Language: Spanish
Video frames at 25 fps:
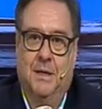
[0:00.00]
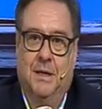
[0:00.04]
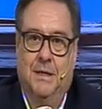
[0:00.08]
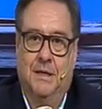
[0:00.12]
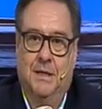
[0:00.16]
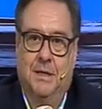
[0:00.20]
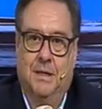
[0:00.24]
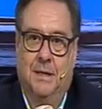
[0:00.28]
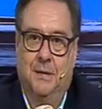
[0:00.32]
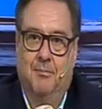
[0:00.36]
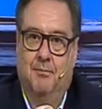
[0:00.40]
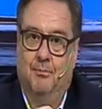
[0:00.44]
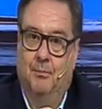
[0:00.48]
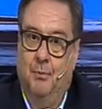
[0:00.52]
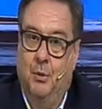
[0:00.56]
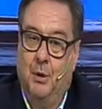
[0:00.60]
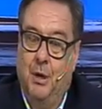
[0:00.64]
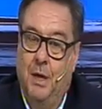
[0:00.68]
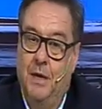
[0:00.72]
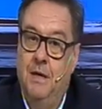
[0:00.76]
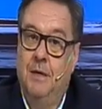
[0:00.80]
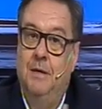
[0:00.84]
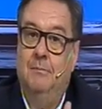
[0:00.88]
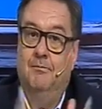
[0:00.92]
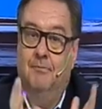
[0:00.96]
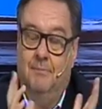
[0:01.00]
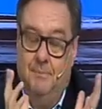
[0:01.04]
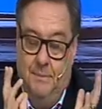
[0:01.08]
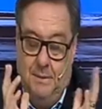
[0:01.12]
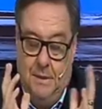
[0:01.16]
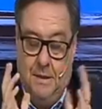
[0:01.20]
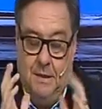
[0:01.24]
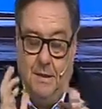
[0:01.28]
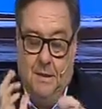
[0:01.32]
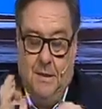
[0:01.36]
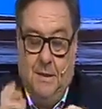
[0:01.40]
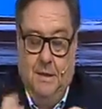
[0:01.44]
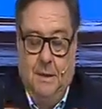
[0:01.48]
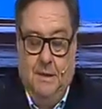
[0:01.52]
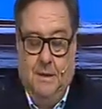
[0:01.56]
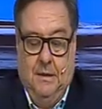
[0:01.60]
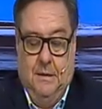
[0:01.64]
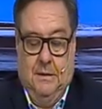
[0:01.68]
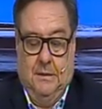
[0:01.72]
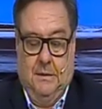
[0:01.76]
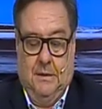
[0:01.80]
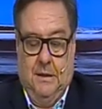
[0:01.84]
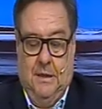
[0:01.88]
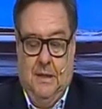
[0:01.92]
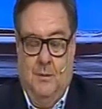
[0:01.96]
Así que por ahí
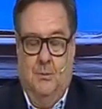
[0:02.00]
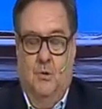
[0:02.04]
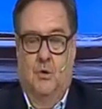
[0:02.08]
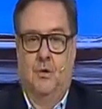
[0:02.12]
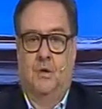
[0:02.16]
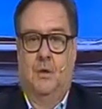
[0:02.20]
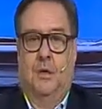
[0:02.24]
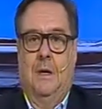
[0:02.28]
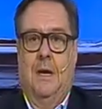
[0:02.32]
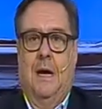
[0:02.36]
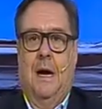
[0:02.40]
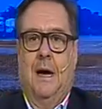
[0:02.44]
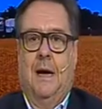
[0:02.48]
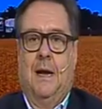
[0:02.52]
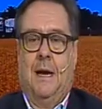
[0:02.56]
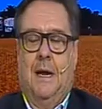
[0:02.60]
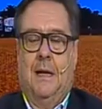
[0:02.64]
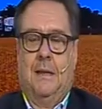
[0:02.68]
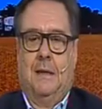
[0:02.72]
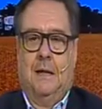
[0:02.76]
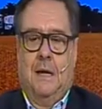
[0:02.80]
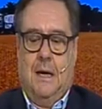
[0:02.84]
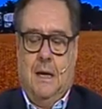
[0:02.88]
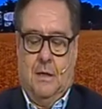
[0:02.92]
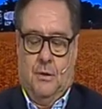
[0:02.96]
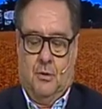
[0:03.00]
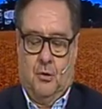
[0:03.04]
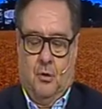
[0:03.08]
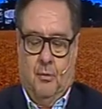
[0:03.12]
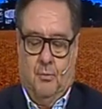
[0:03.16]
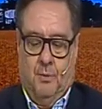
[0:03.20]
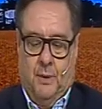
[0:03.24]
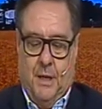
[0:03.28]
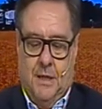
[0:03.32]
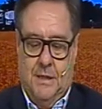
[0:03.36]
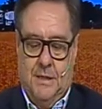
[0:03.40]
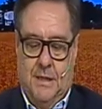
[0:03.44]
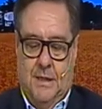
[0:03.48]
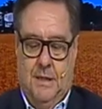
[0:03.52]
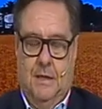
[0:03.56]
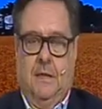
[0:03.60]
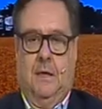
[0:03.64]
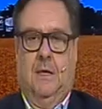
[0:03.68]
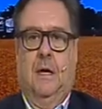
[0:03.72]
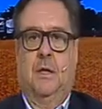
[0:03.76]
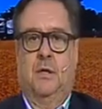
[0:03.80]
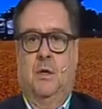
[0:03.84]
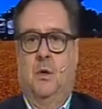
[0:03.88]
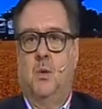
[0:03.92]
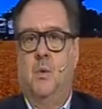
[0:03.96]
tenemos la grata sorpresa de
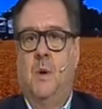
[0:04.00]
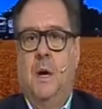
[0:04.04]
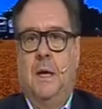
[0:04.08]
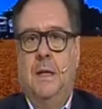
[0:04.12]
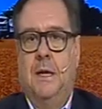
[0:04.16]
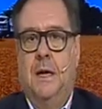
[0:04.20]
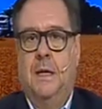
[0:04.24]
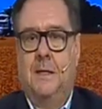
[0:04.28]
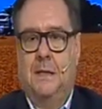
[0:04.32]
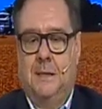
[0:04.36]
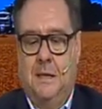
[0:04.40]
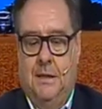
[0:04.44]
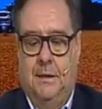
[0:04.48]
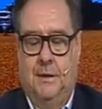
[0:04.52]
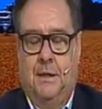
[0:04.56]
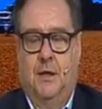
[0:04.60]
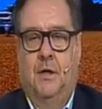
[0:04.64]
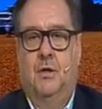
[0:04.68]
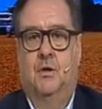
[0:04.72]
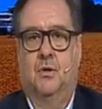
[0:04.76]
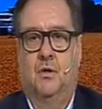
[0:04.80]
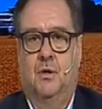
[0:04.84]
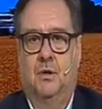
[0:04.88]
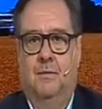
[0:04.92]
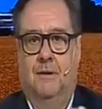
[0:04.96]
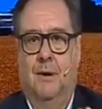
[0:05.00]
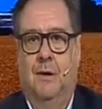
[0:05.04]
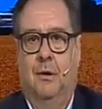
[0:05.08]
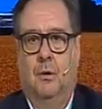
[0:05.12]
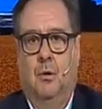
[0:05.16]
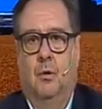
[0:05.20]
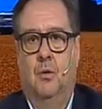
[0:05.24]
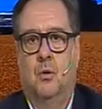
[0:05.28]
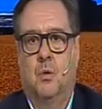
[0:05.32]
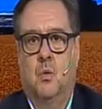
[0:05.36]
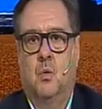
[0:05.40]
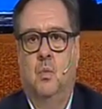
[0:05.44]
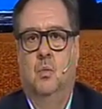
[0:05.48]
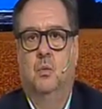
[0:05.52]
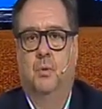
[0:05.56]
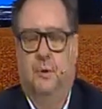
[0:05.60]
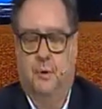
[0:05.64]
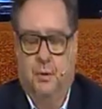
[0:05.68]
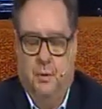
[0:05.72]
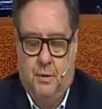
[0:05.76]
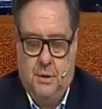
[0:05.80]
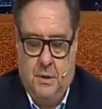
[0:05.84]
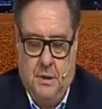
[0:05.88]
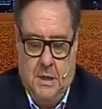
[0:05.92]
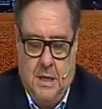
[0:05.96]
que hacen una alianza entre ellos y van los dos
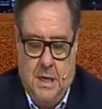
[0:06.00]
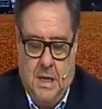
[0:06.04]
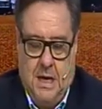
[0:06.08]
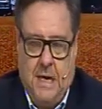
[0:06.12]
juntos